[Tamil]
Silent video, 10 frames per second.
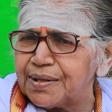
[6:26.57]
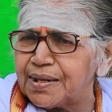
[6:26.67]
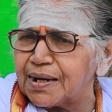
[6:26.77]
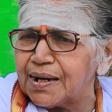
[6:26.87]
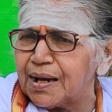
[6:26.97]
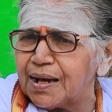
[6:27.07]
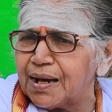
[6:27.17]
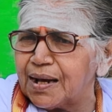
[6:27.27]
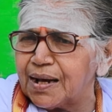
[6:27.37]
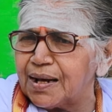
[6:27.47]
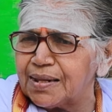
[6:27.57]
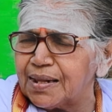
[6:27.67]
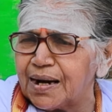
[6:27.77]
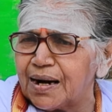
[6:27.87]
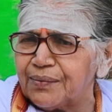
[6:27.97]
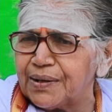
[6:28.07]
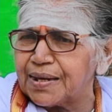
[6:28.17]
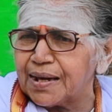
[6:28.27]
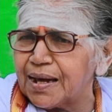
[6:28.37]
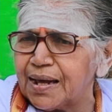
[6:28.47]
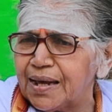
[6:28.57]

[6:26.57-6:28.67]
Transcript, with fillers: எடுத்திருக்க இந்த நடவடிக்கை